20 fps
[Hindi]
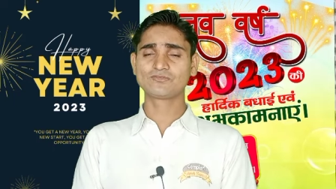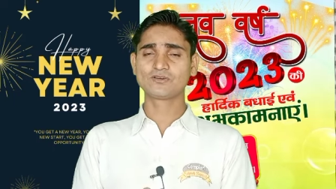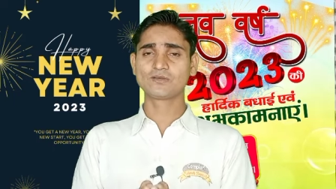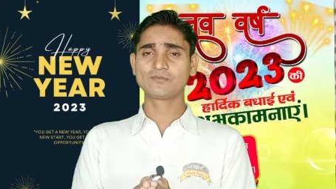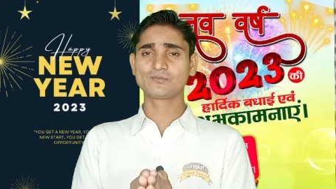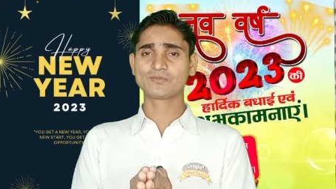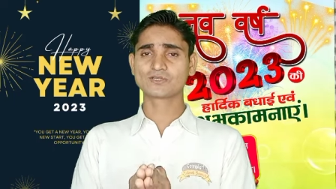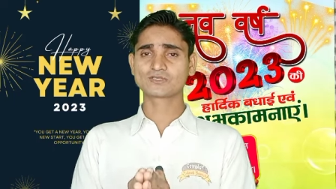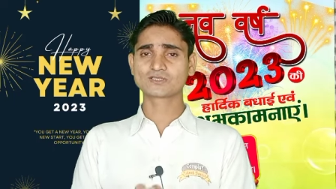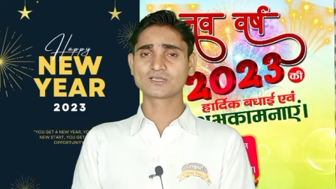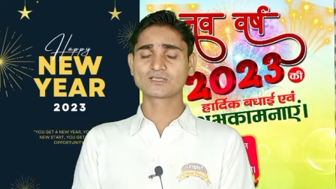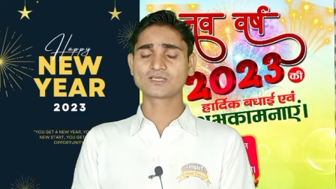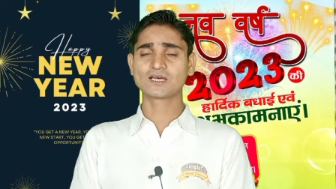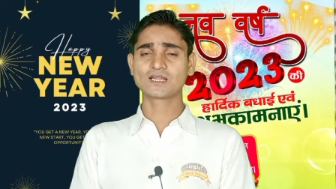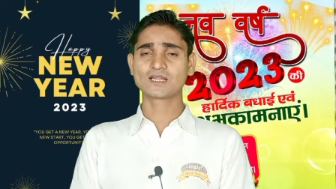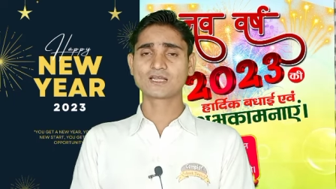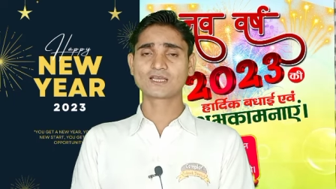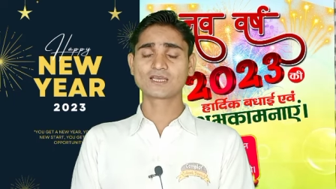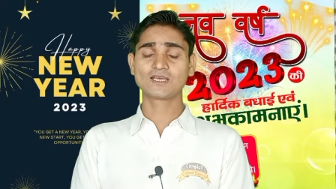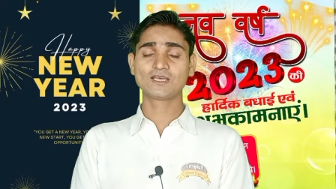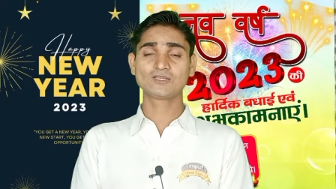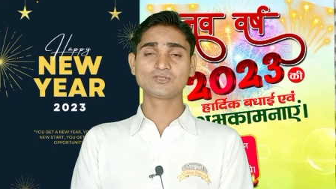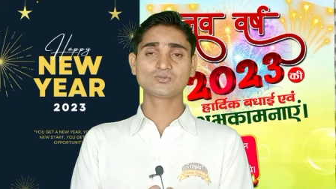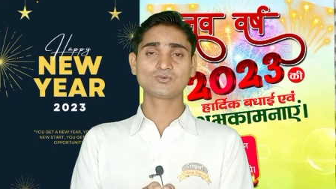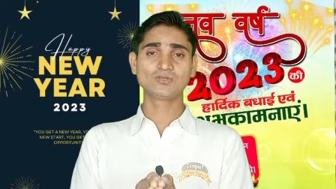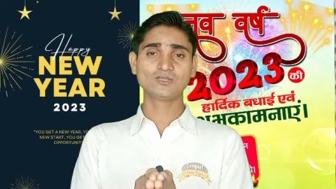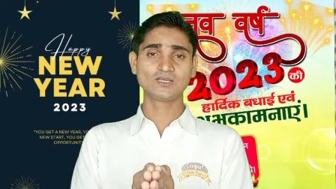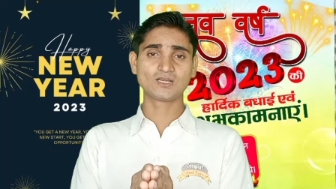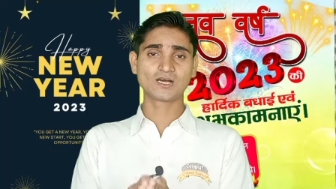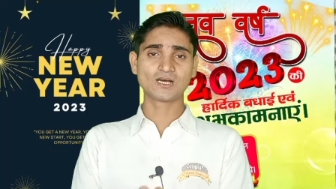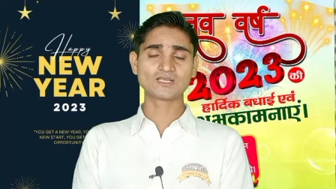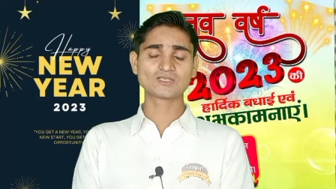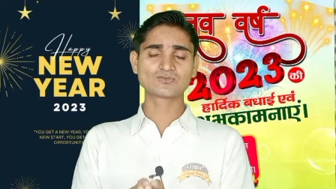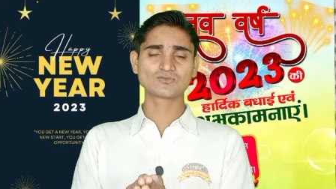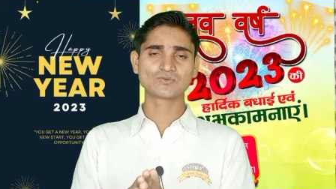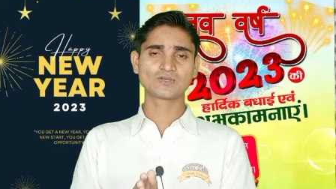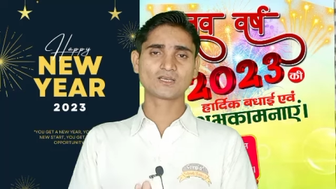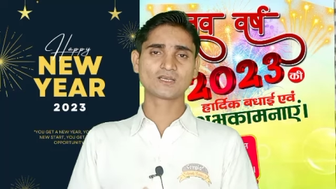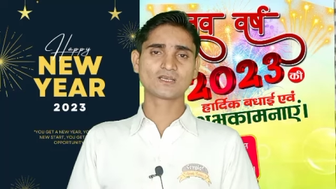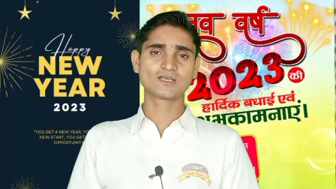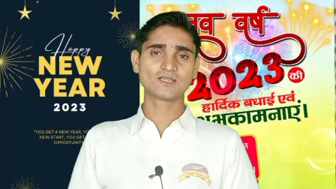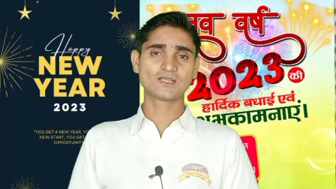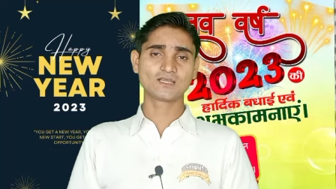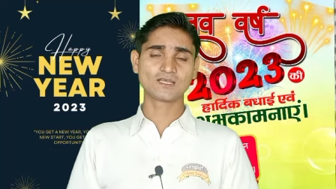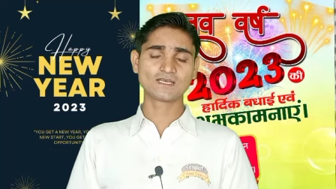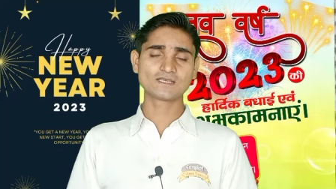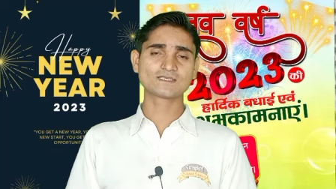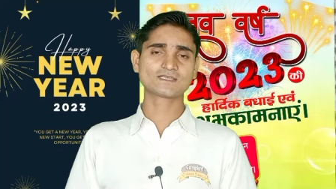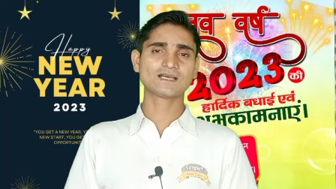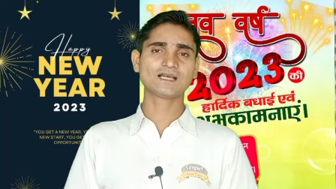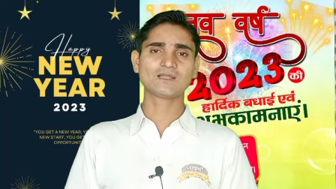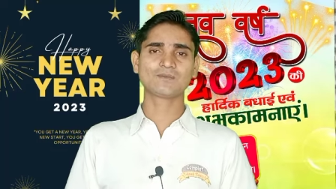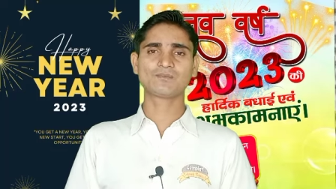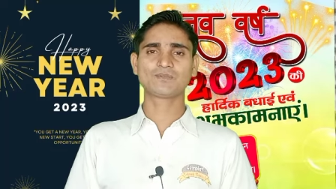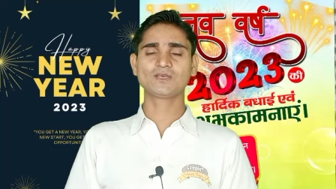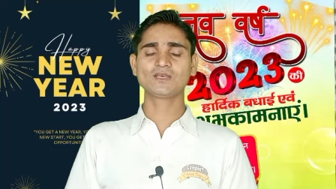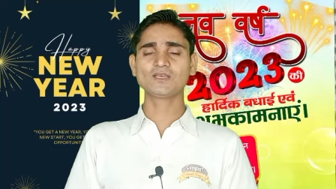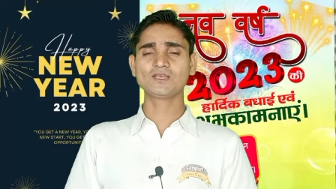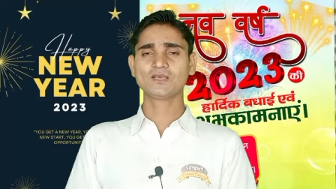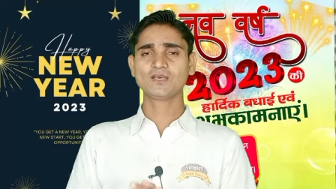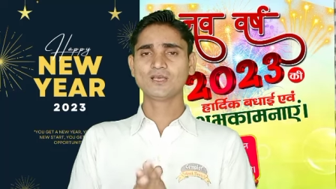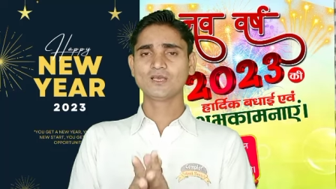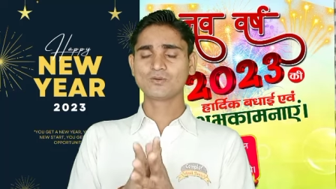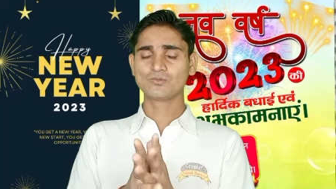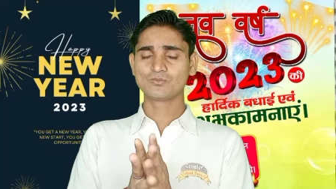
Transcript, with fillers: फाइव पेंशन धारक हैं जो निराश हुए हैं नए साल पे